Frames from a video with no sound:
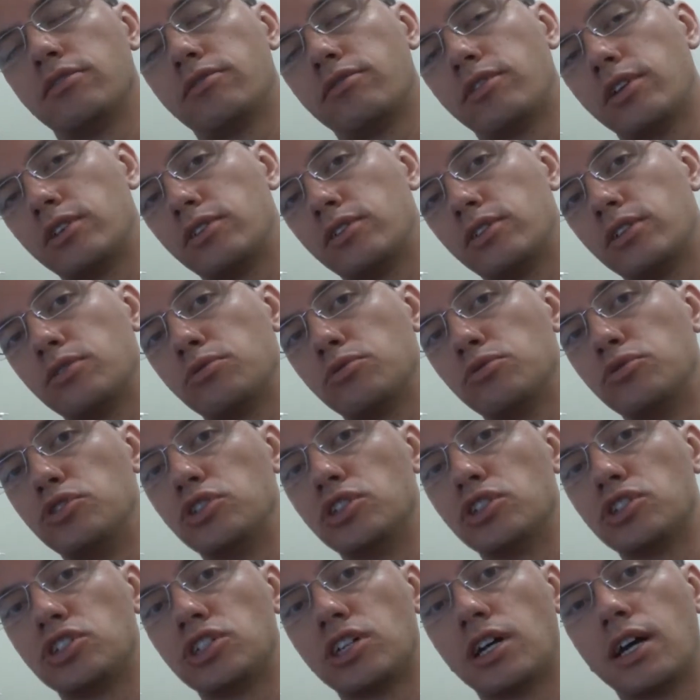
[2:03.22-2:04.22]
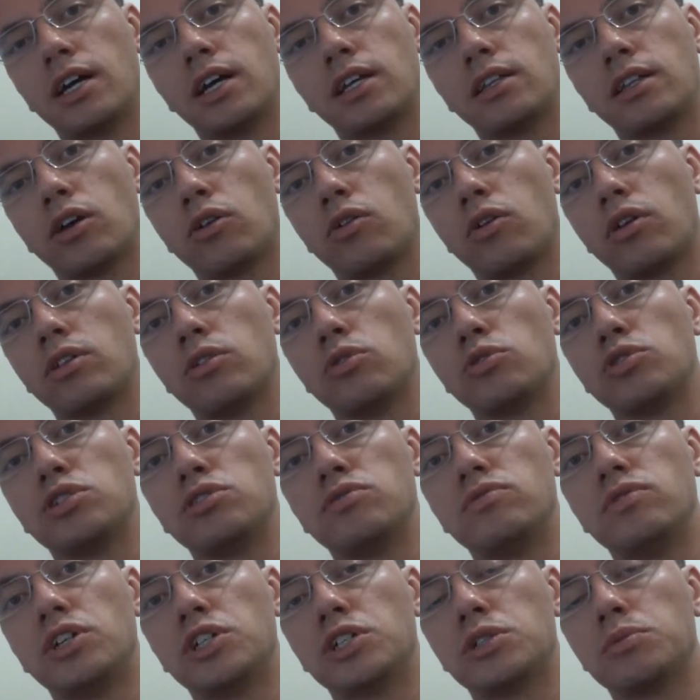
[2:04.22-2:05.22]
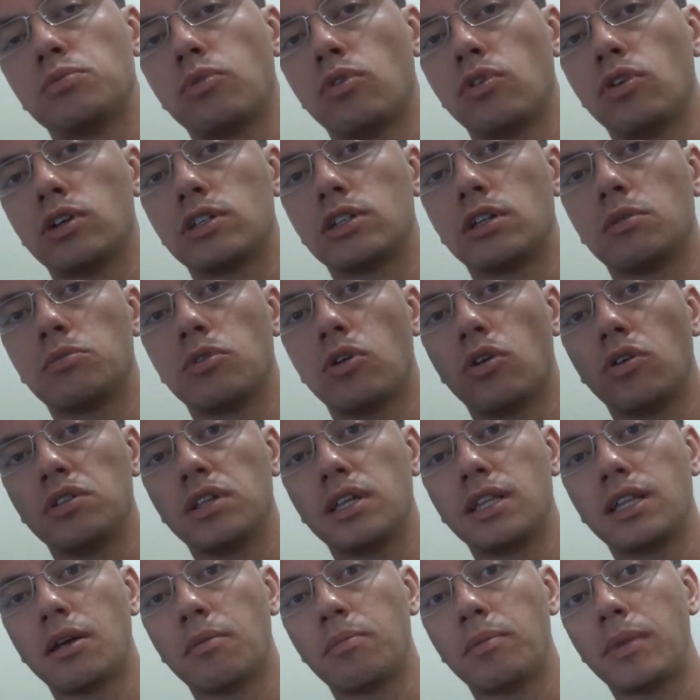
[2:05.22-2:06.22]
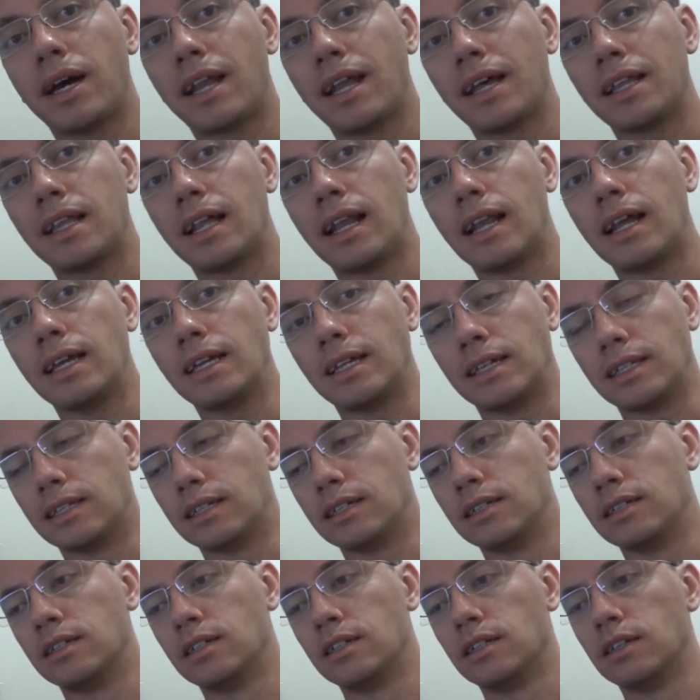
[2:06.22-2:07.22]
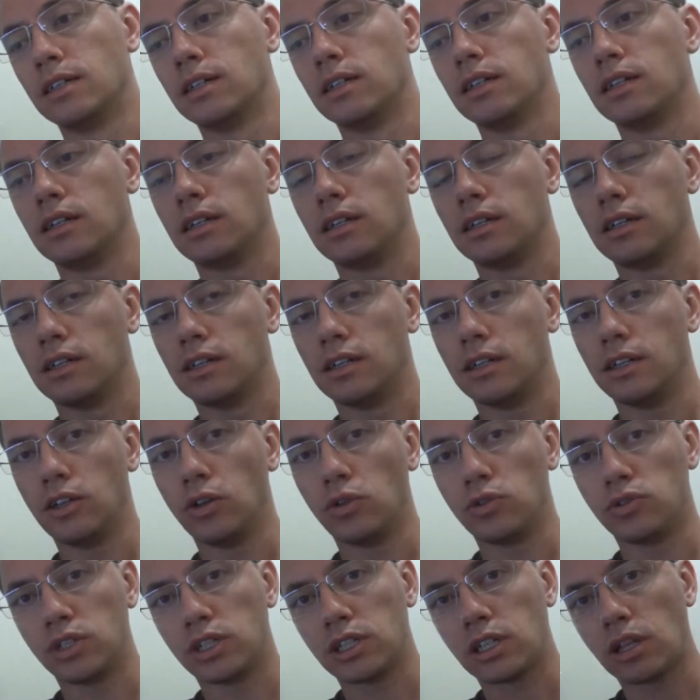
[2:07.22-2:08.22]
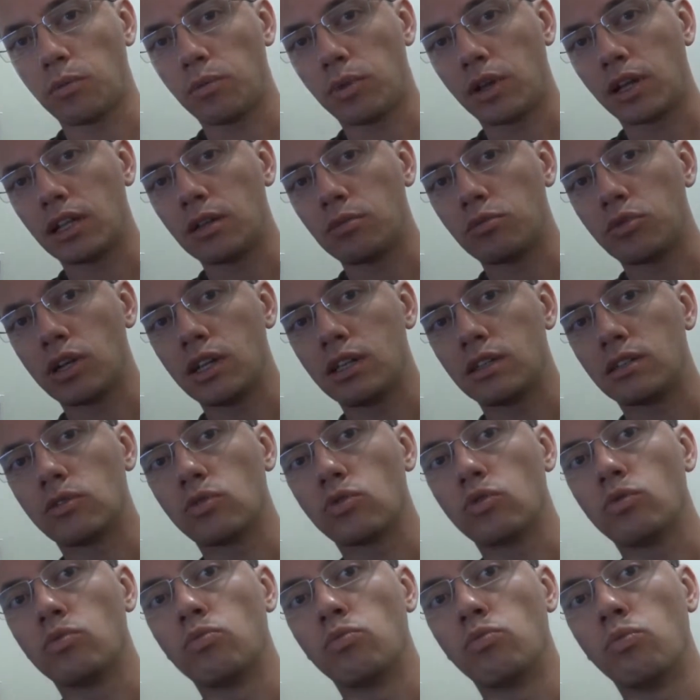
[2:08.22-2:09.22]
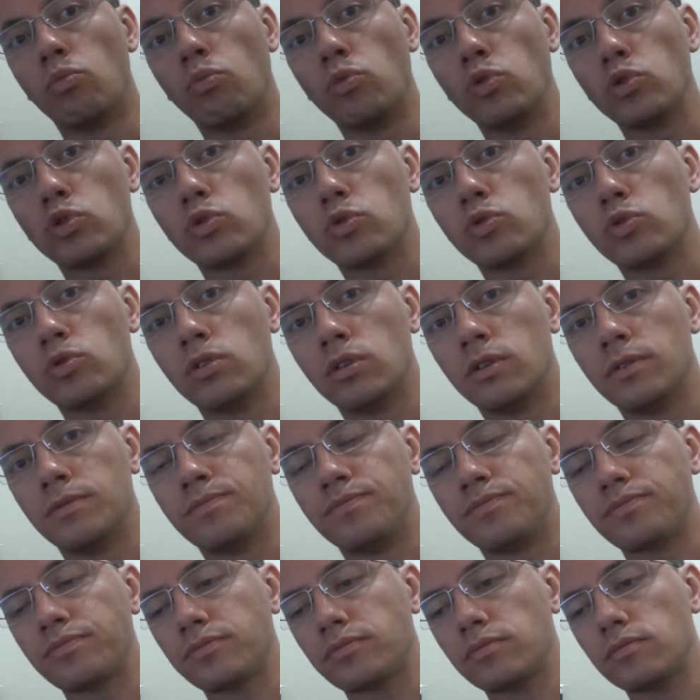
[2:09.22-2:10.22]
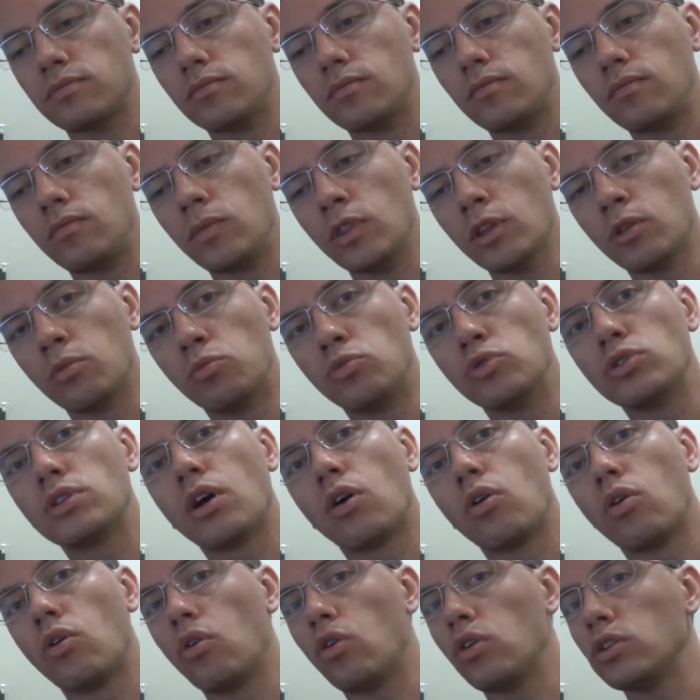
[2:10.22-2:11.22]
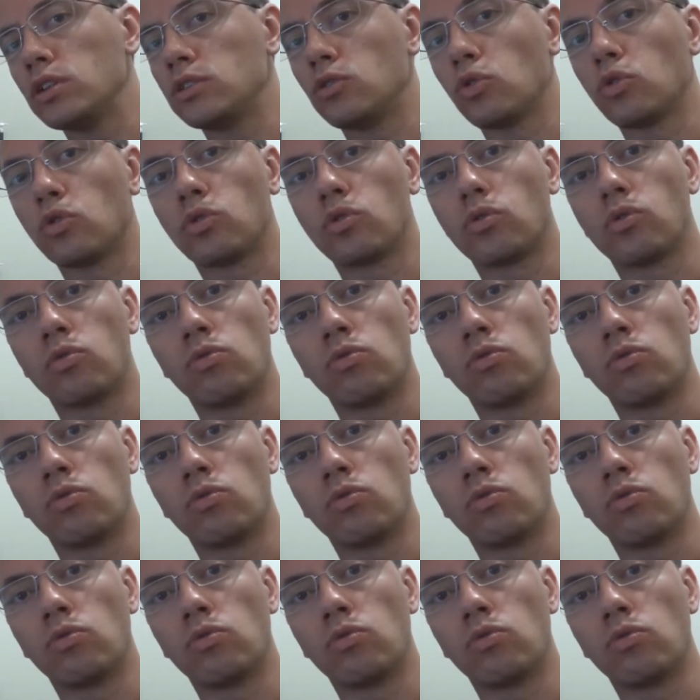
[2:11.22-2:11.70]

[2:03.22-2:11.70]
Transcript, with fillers: faz 5 dias já e até agora não tive resposta, minha ordem está parada lá ainda. Eu sei que está parada porque eles estão com muito muita ordem,